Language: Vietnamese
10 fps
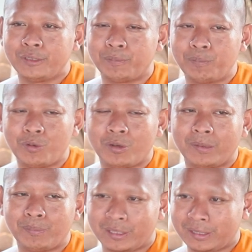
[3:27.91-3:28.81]
chụp bùa
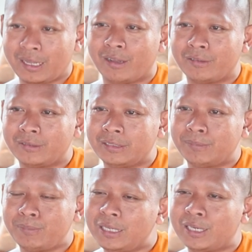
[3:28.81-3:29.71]
bờ sông
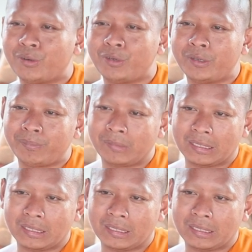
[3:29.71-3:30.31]
pi rồi